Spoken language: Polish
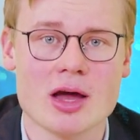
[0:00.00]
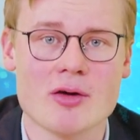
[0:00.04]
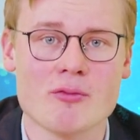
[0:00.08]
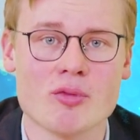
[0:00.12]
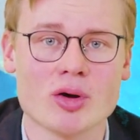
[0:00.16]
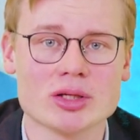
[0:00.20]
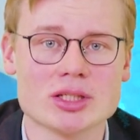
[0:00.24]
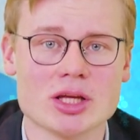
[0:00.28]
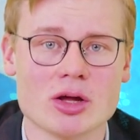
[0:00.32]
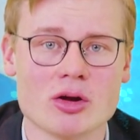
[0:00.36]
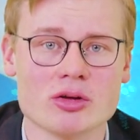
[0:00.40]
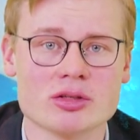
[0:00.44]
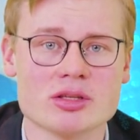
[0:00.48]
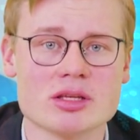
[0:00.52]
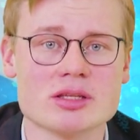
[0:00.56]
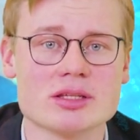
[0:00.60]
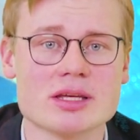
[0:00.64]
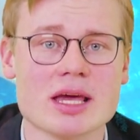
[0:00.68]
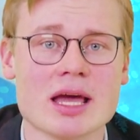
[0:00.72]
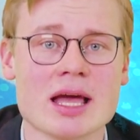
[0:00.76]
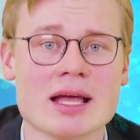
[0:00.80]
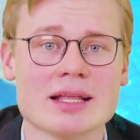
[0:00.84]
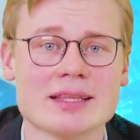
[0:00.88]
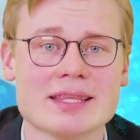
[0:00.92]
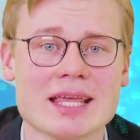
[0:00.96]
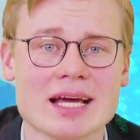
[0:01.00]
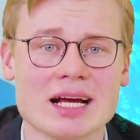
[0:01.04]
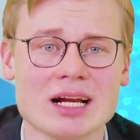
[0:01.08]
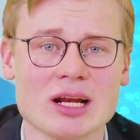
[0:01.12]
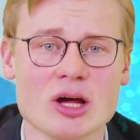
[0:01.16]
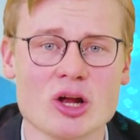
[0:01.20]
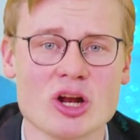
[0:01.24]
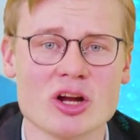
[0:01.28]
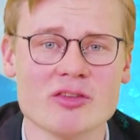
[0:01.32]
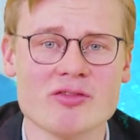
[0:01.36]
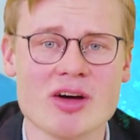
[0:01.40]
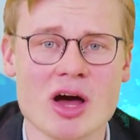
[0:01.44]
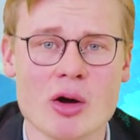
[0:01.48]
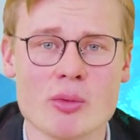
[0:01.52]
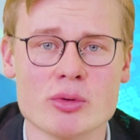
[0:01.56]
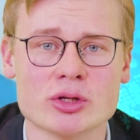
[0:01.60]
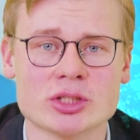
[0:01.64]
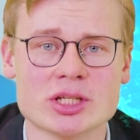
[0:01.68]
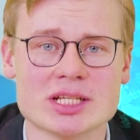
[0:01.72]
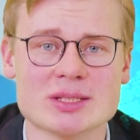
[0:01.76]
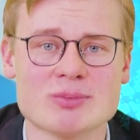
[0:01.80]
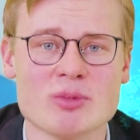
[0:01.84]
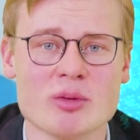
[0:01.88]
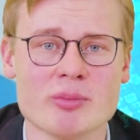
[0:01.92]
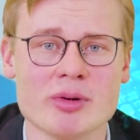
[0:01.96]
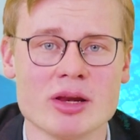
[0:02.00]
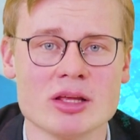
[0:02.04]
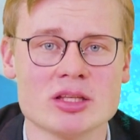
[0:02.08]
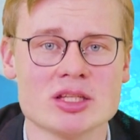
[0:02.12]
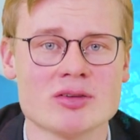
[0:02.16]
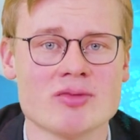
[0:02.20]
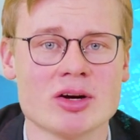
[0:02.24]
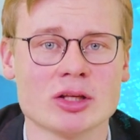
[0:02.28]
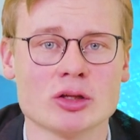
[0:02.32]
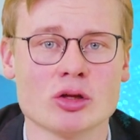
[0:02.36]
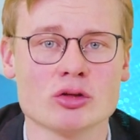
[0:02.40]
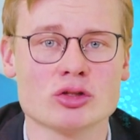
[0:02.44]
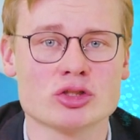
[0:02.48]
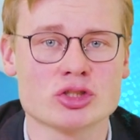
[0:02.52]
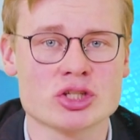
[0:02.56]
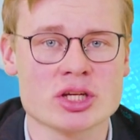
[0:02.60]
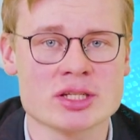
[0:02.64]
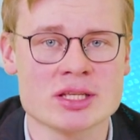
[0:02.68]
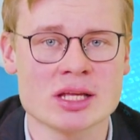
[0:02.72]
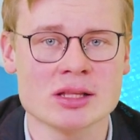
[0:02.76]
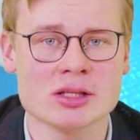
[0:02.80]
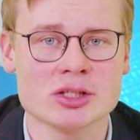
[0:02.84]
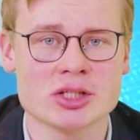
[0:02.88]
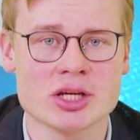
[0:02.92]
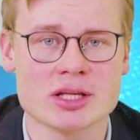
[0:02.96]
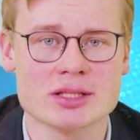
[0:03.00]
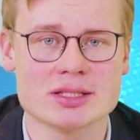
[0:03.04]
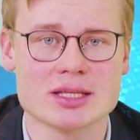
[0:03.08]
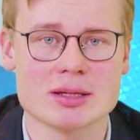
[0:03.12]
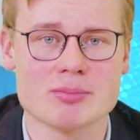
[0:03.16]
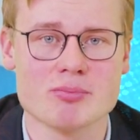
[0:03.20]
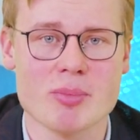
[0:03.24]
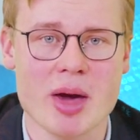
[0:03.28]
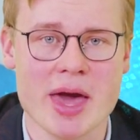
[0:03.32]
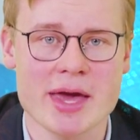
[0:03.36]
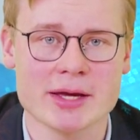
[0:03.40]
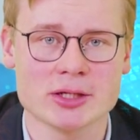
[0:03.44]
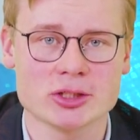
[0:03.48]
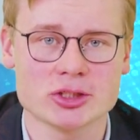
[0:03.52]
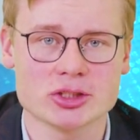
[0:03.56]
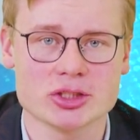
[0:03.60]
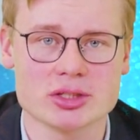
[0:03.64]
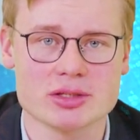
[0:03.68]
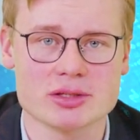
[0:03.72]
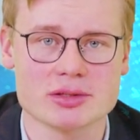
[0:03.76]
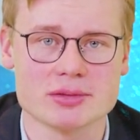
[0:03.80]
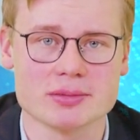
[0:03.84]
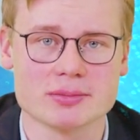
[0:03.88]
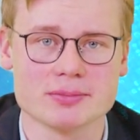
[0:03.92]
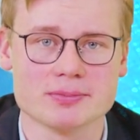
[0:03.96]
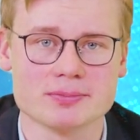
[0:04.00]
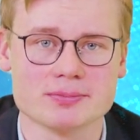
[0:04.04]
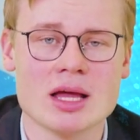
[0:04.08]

Władze rosyjskie deklarowały, że zmobilizowano 300 tysięcy mężczyzn.